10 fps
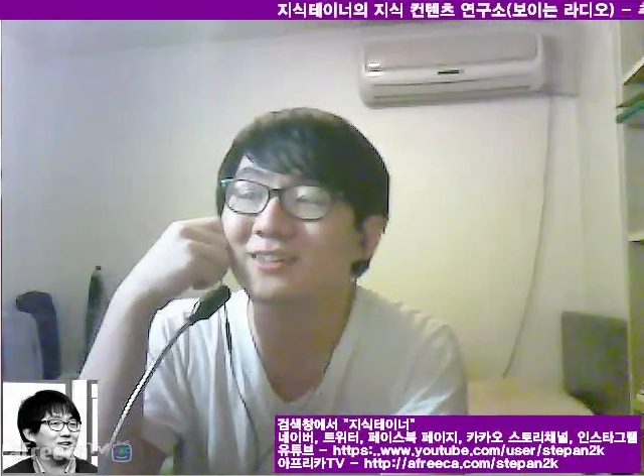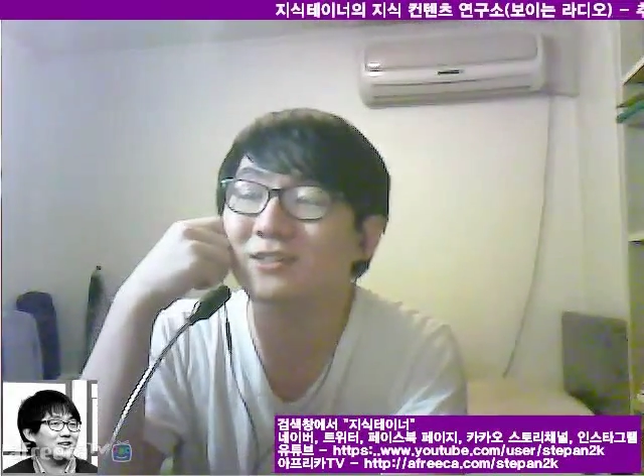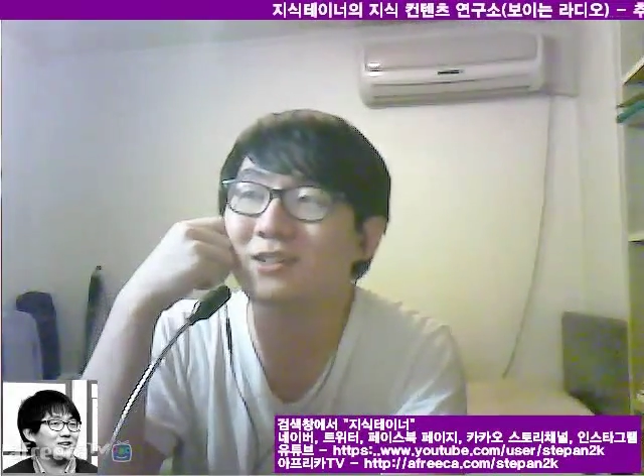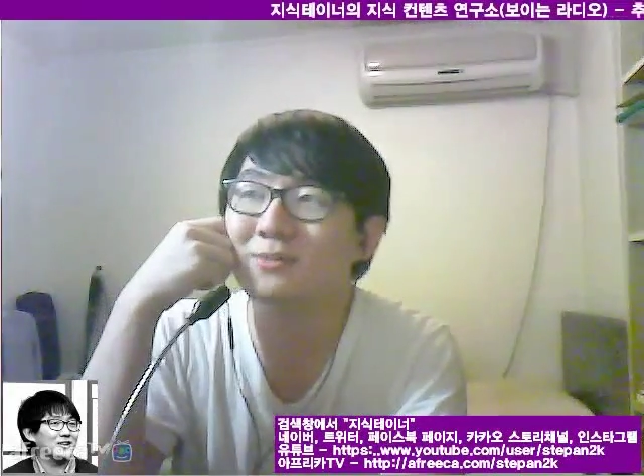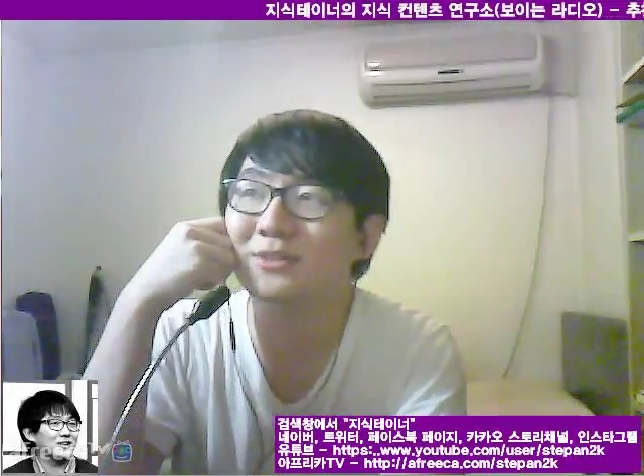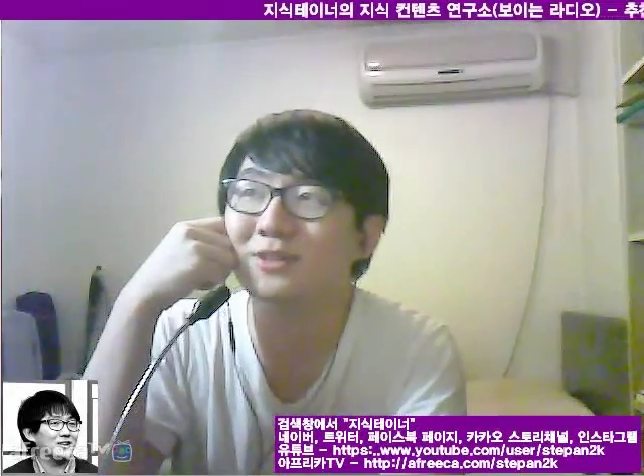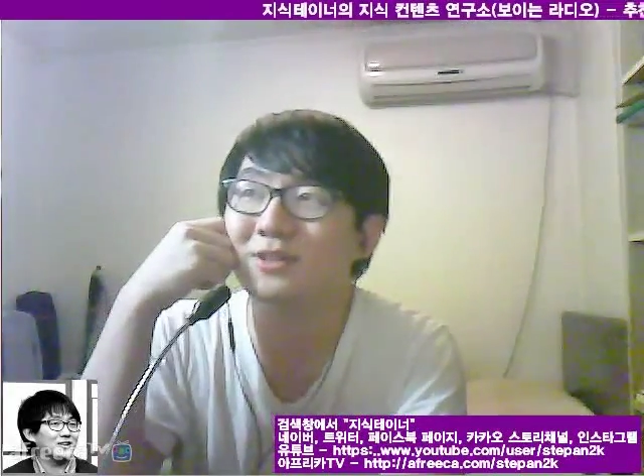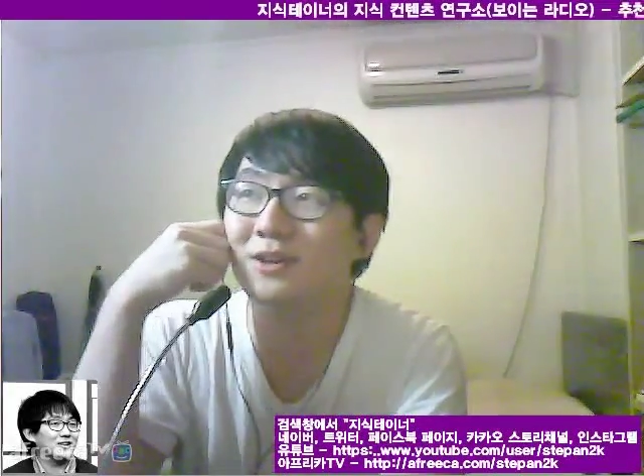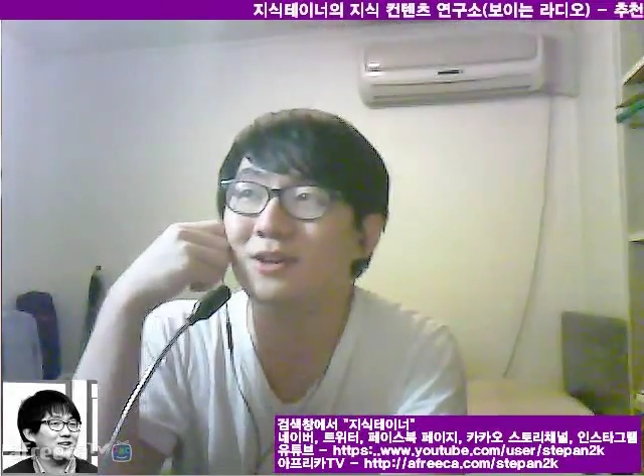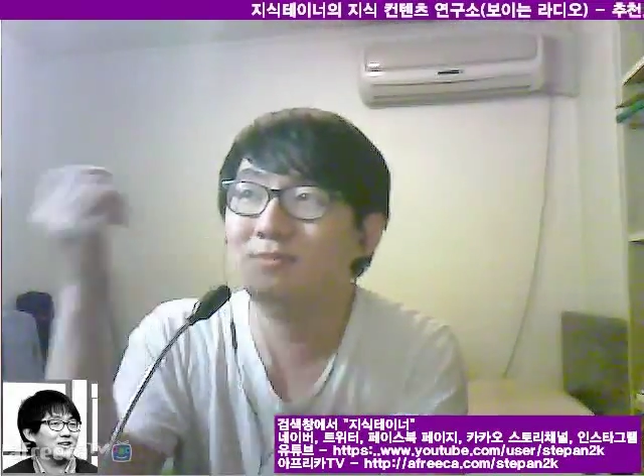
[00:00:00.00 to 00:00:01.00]
그 다음에
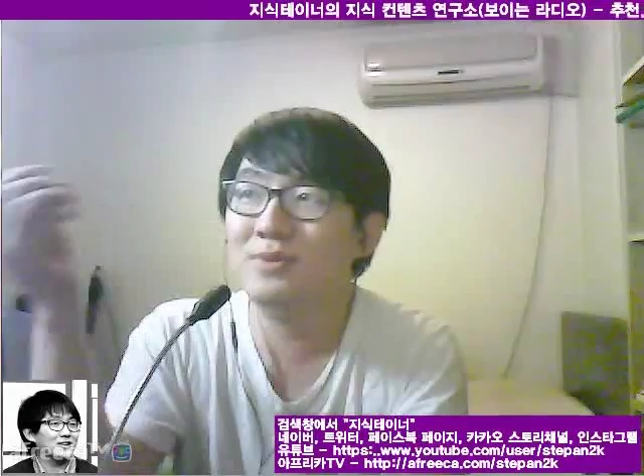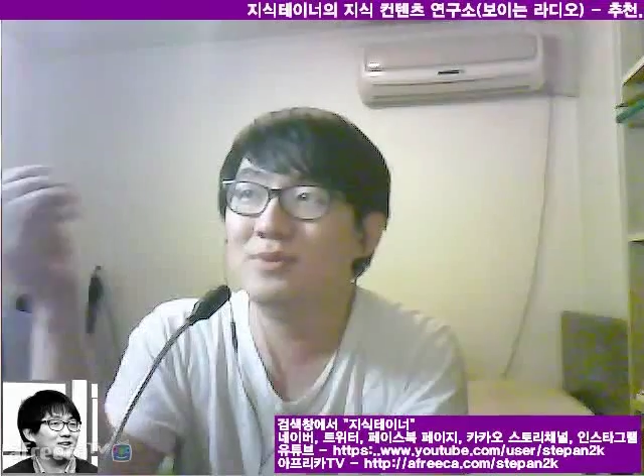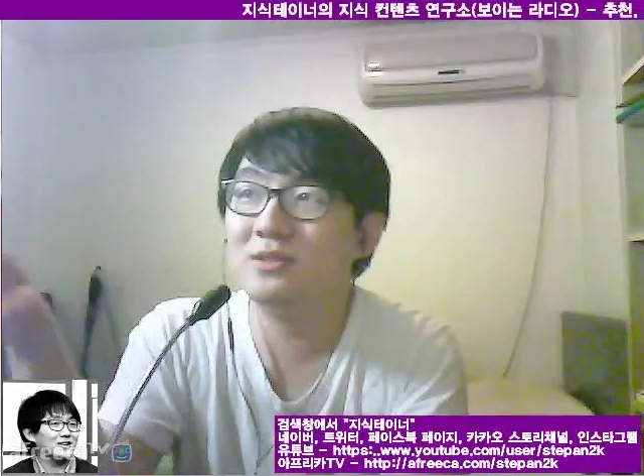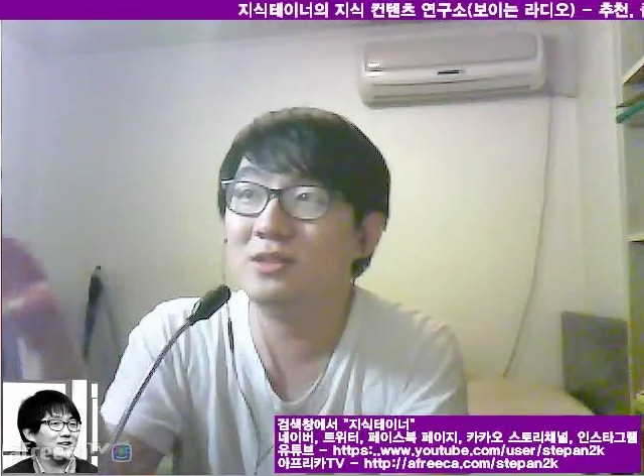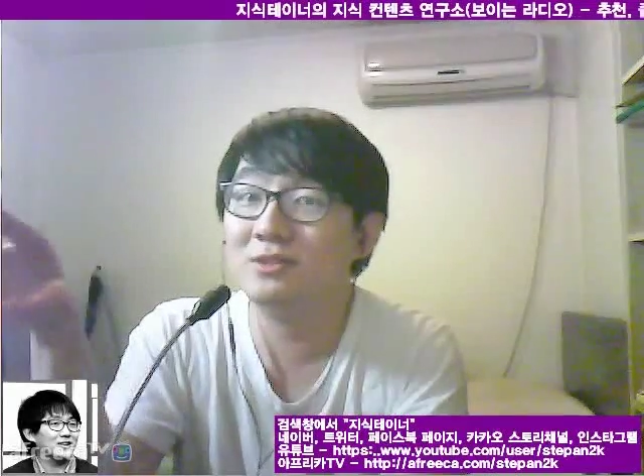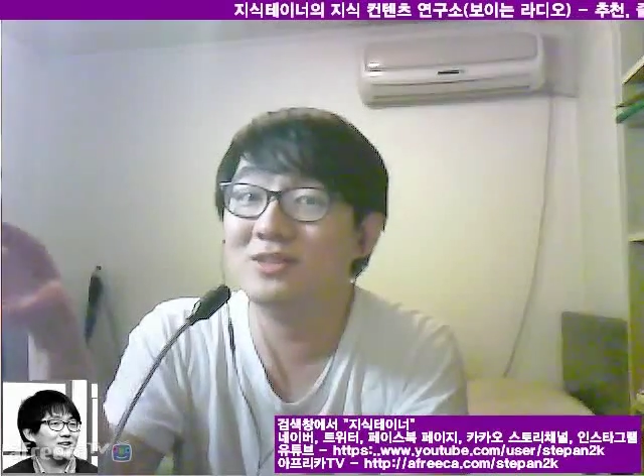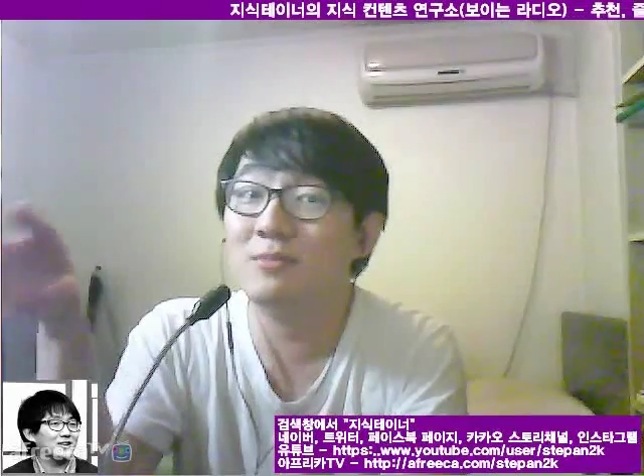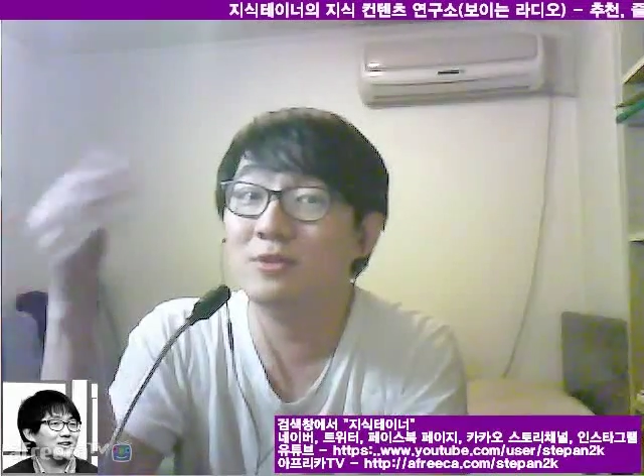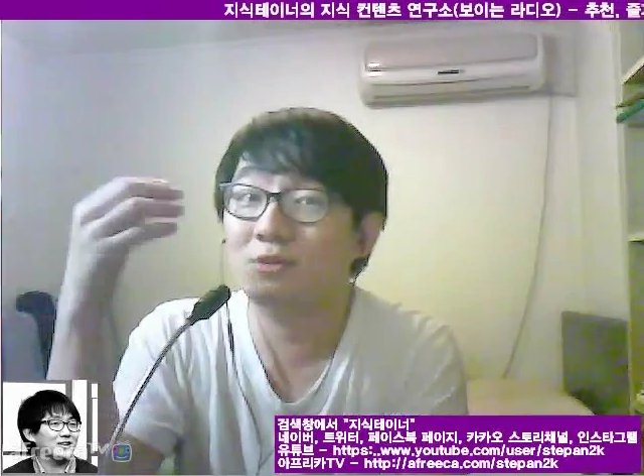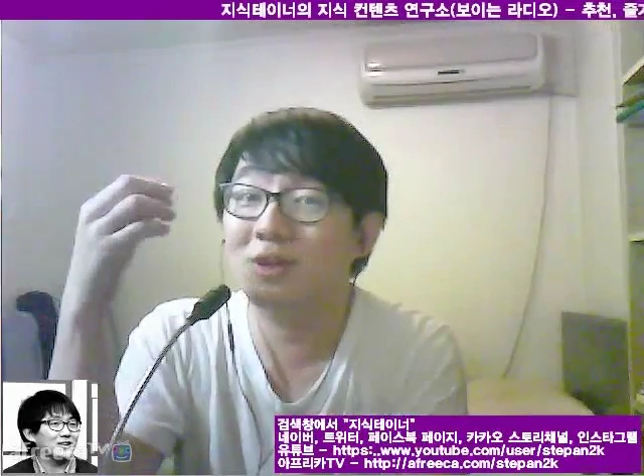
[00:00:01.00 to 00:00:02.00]
제가 이제 PX에서
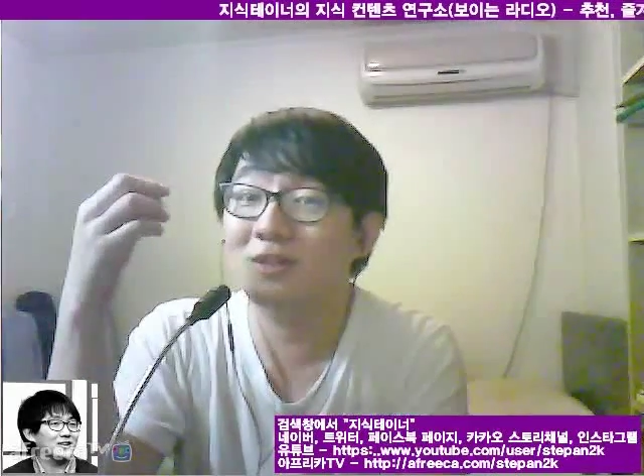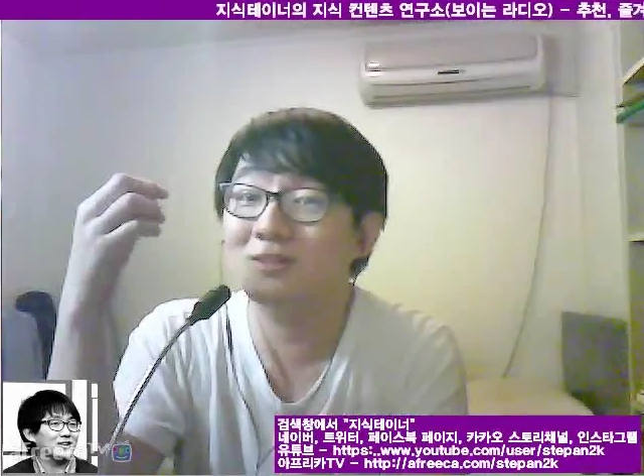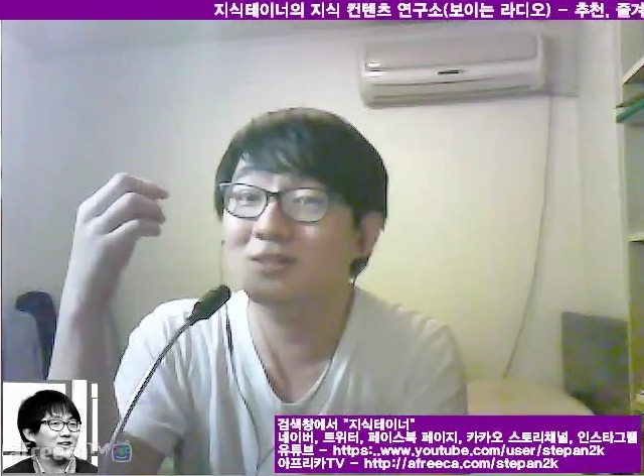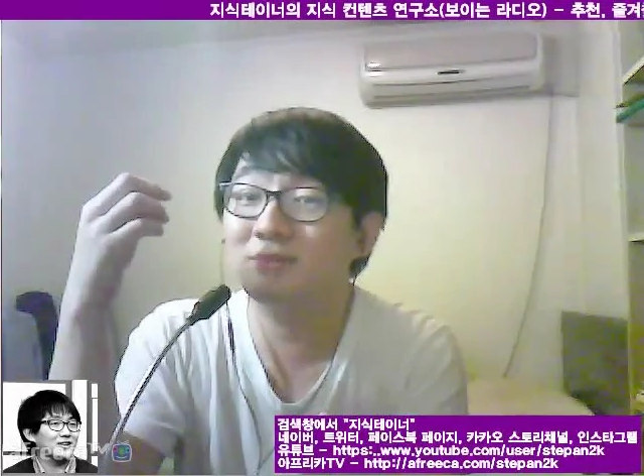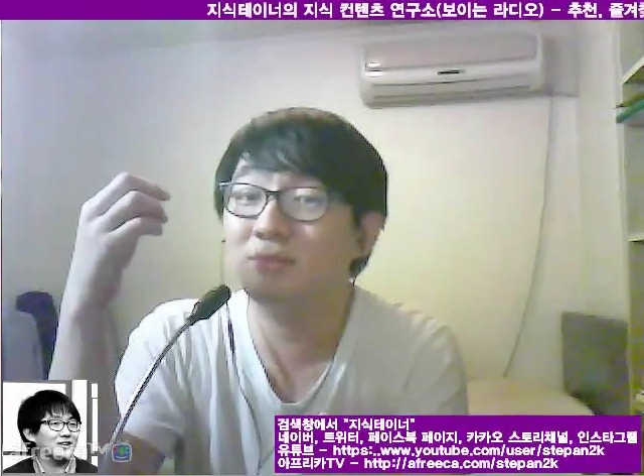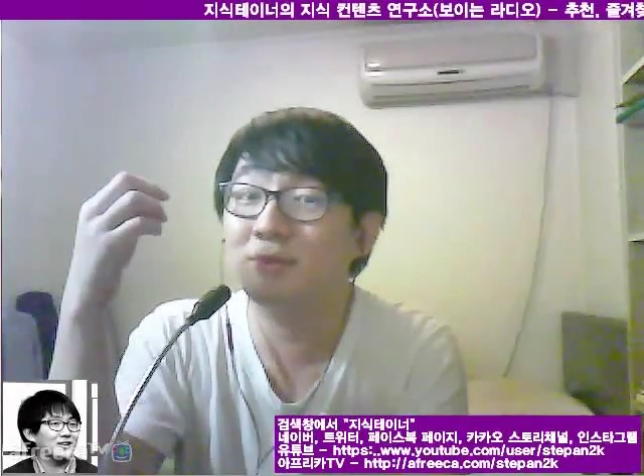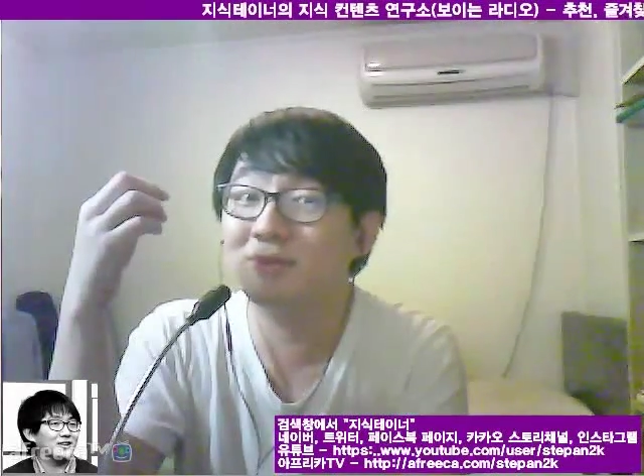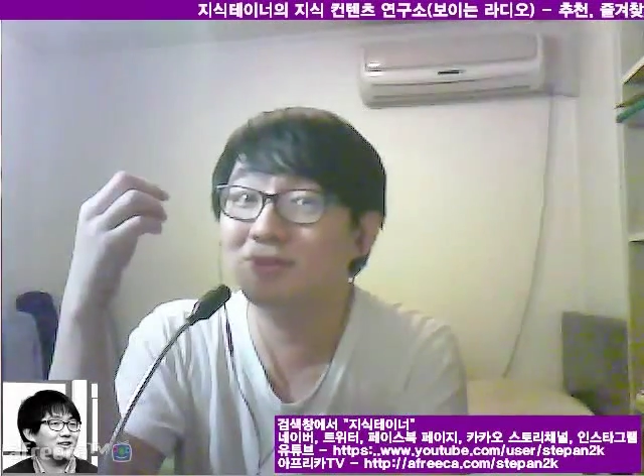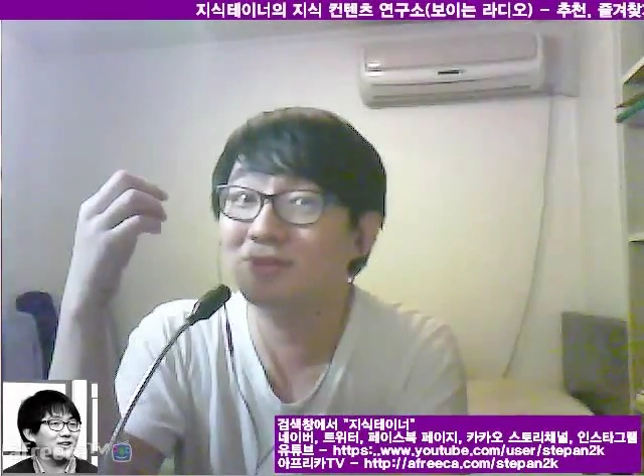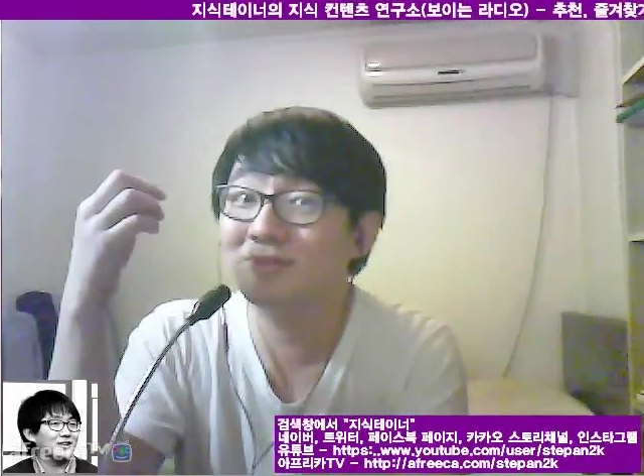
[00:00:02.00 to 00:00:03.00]
사먹은거 한
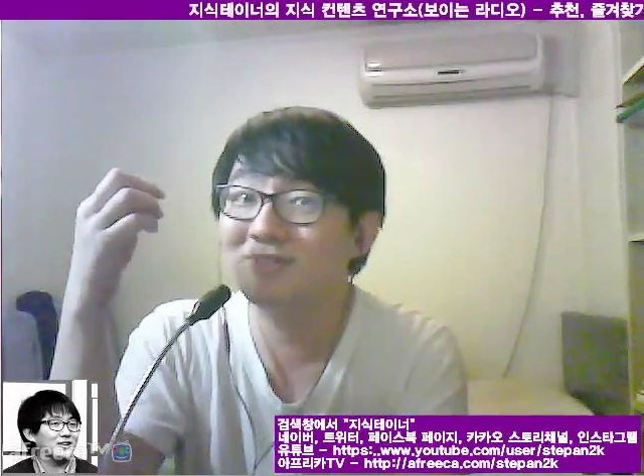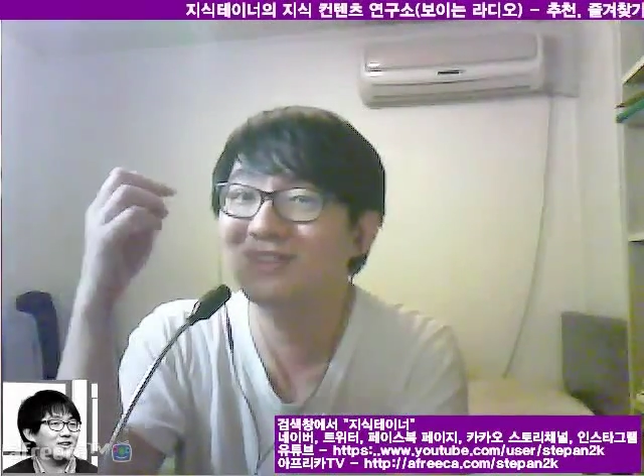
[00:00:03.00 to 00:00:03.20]
30%